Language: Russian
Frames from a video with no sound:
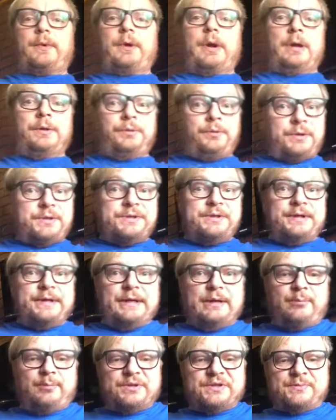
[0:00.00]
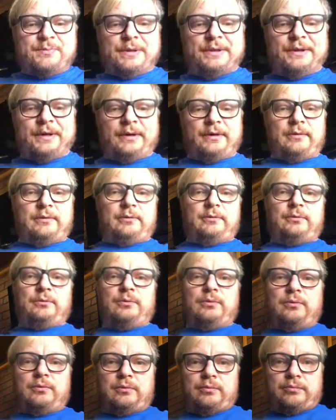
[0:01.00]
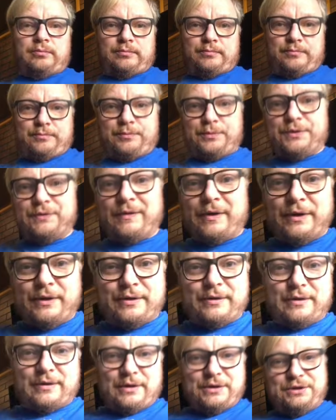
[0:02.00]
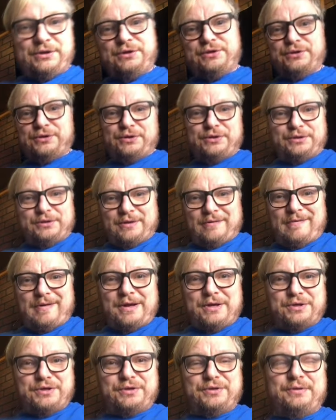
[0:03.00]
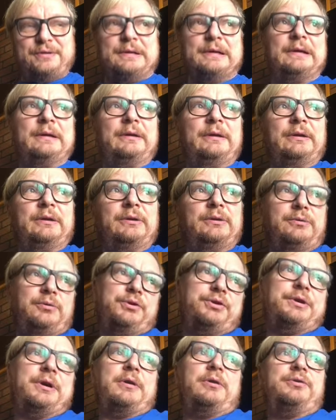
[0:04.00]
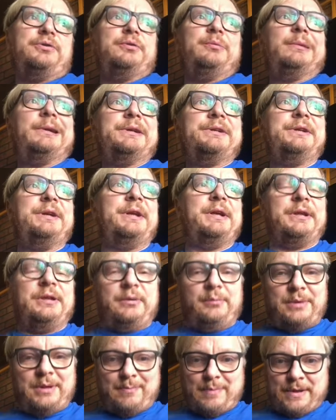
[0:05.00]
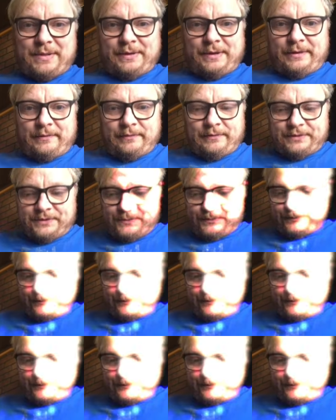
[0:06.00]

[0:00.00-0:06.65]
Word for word: Одно из них я подсмотрел у своих классических товарищей. Очень хорошее упражнение, оно мне понравилось.